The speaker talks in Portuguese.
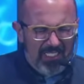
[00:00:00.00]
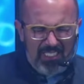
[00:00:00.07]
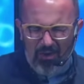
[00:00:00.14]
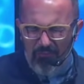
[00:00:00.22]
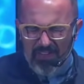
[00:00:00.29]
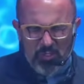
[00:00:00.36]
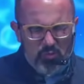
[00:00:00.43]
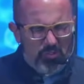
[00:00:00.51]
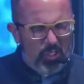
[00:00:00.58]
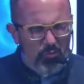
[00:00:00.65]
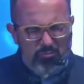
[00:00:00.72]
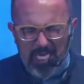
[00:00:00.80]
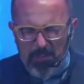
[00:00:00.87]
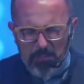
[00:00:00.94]
Talvez não
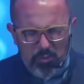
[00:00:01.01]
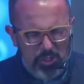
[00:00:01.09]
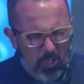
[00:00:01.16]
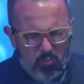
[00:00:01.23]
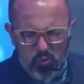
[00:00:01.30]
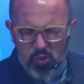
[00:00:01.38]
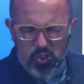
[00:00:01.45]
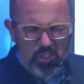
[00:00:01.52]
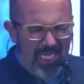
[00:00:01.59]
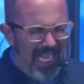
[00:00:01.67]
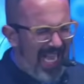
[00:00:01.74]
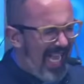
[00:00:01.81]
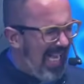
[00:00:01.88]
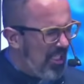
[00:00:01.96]
deu tempo de
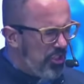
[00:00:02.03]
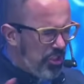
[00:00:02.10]
almoçar, de